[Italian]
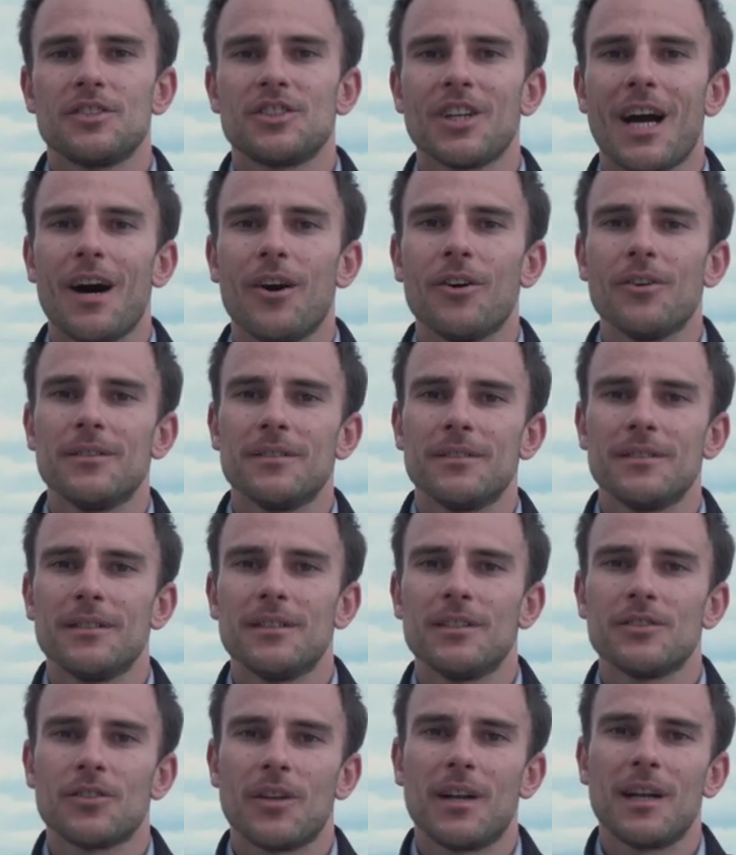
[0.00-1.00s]
Ciao,
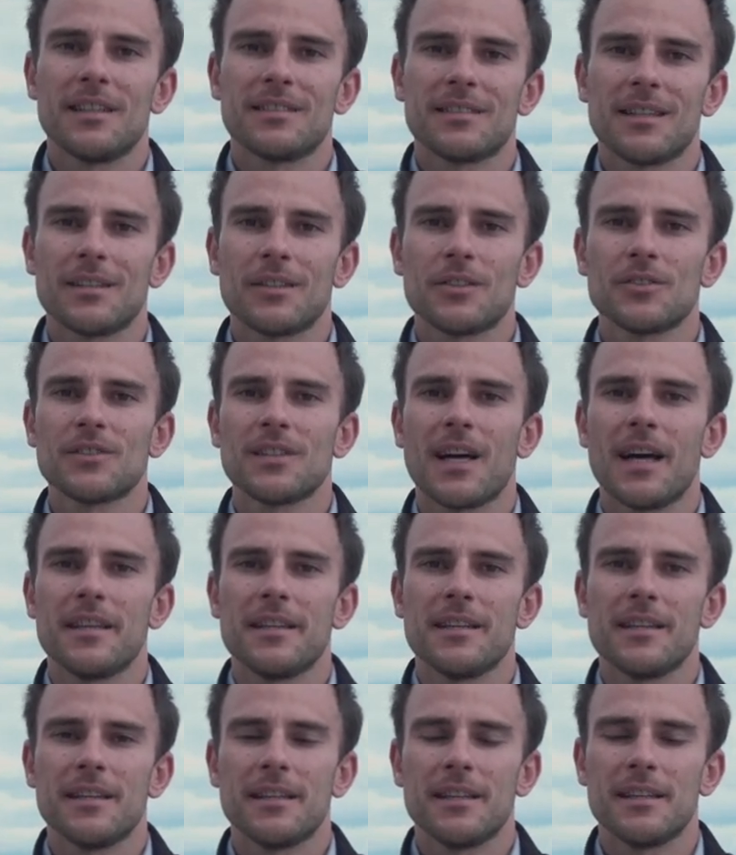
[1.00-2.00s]
sono Alessandro
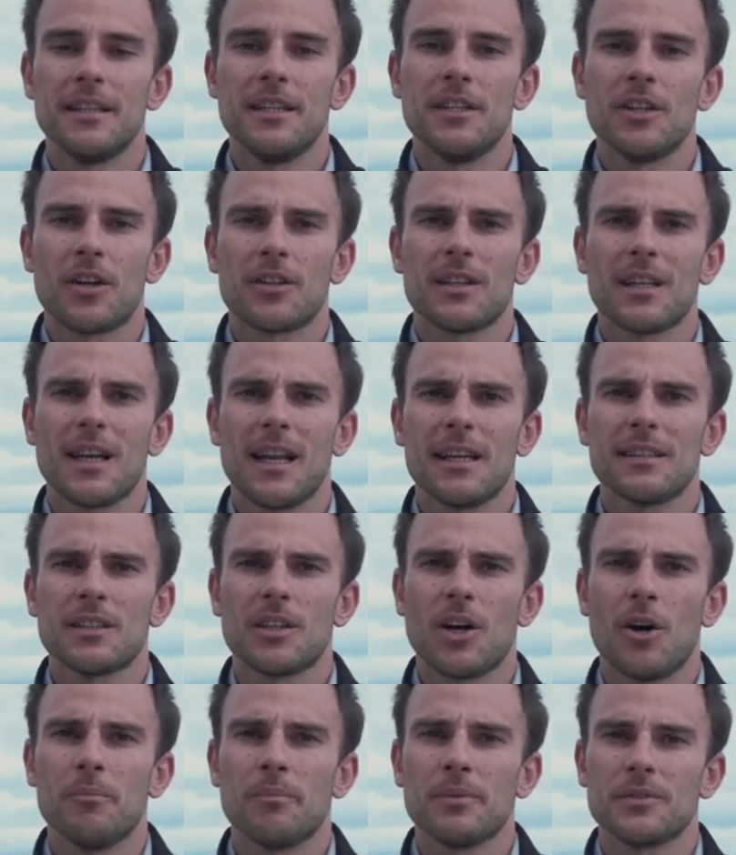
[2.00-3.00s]
Stagni di Northern Light
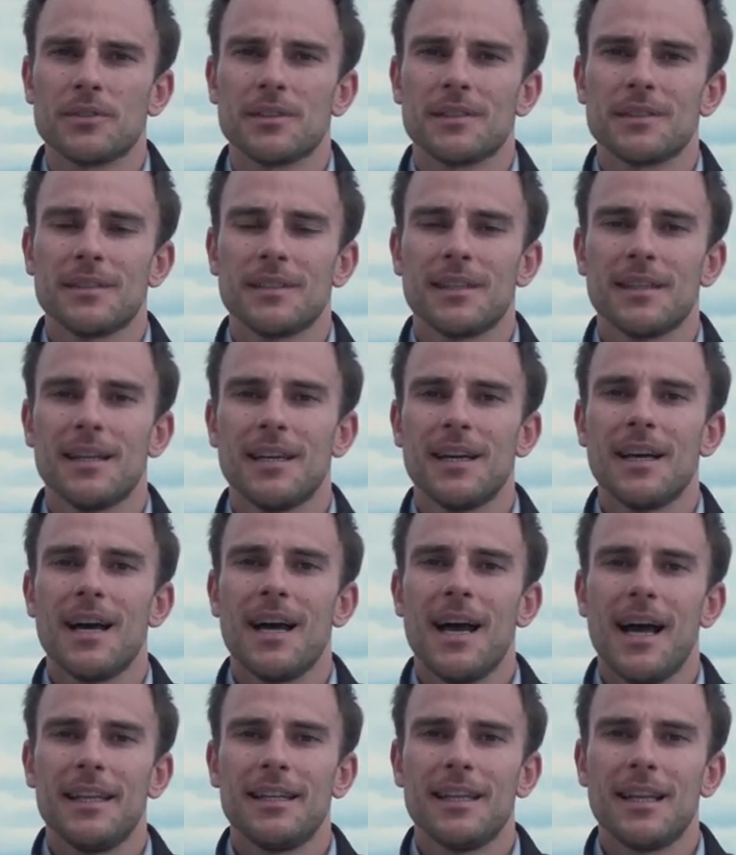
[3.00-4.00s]
Composite.
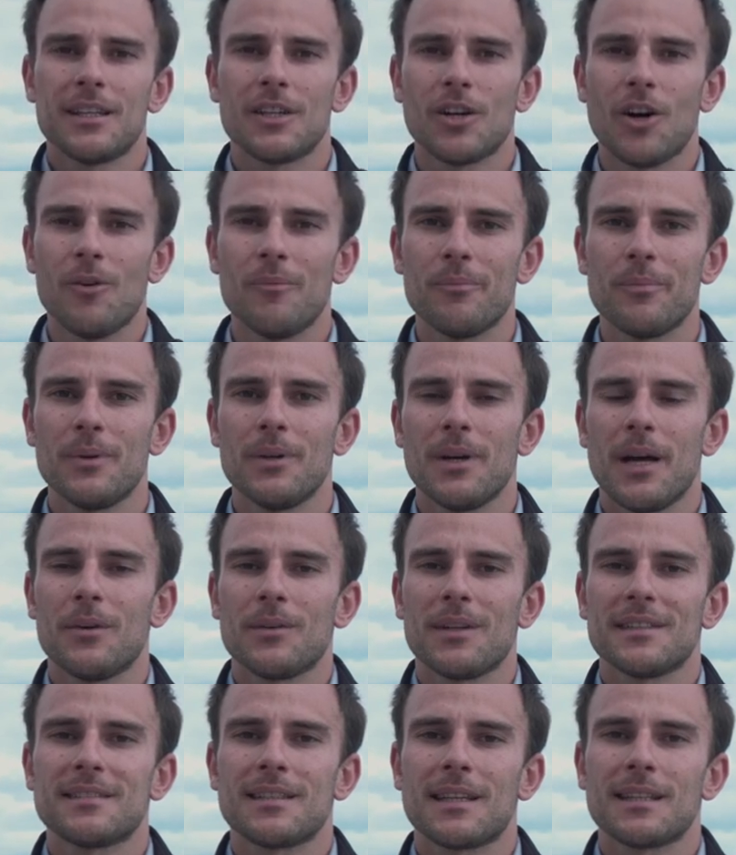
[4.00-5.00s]
NL Comp è
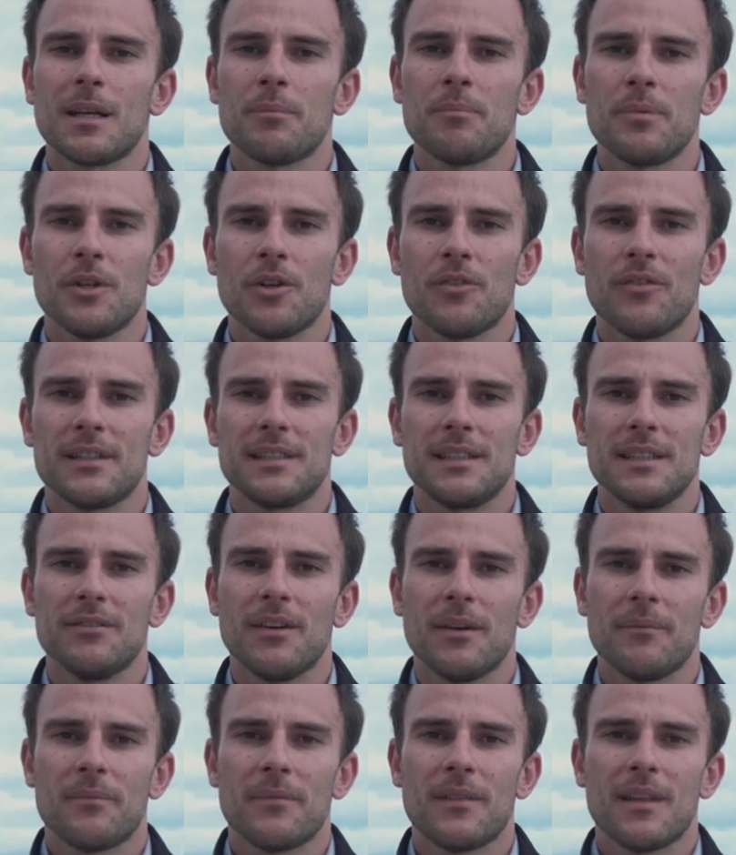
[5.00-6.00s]
una startup
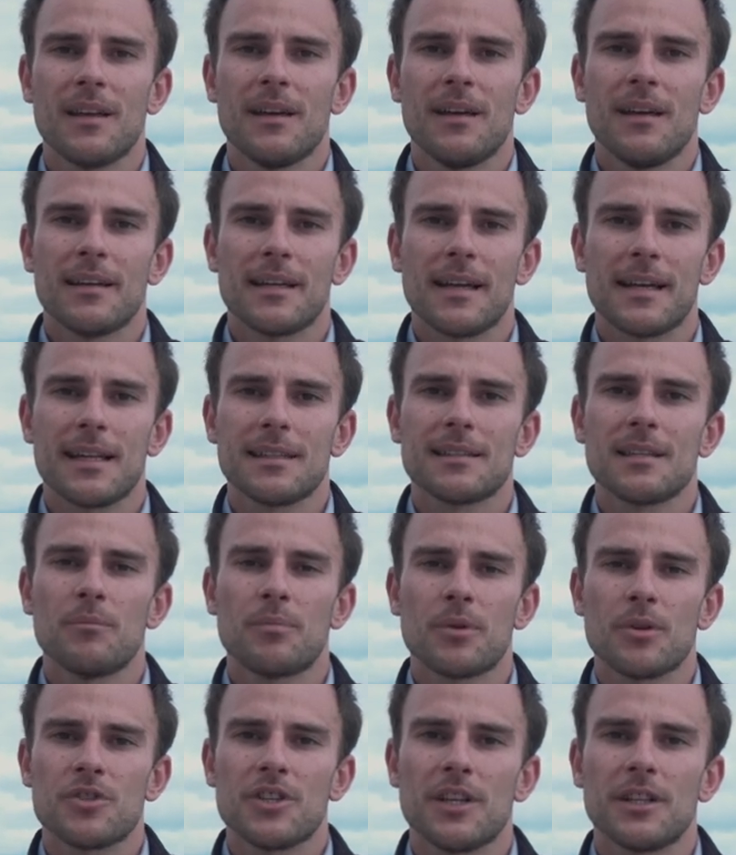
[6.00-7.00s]
innovativa che grazie al
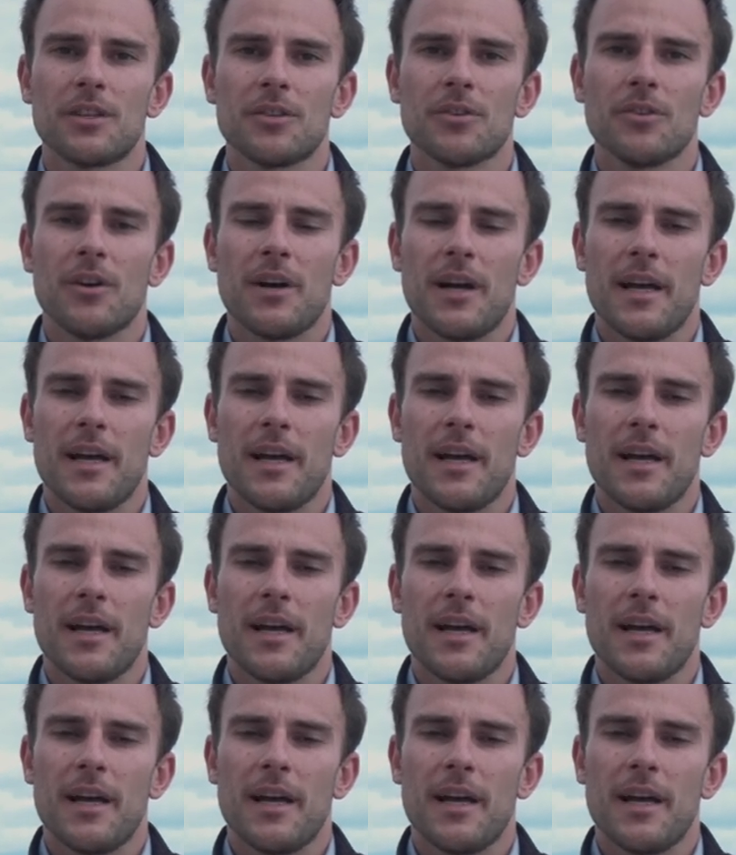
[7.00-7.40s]
progetto